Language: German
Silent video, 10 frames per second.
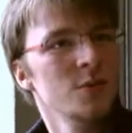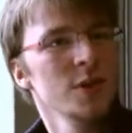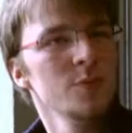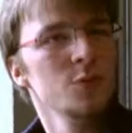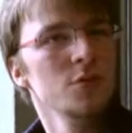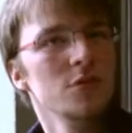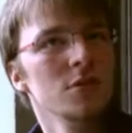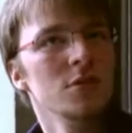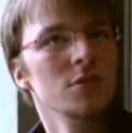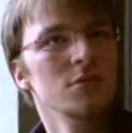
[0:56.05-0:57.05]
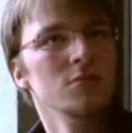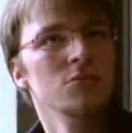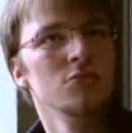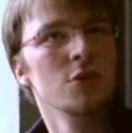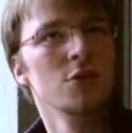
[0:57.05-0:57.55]
Facebook, äh,
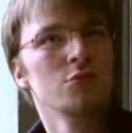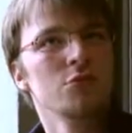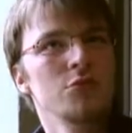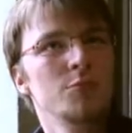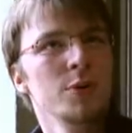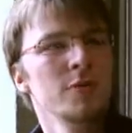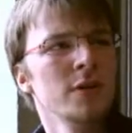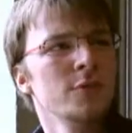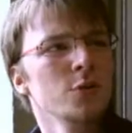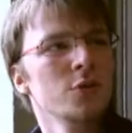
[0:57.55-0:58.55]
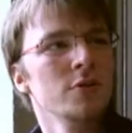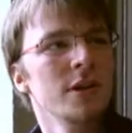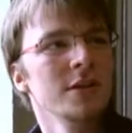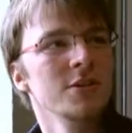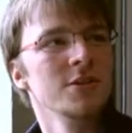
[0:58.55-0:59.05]
ja, also die Pinwand-Funktion eigentlich.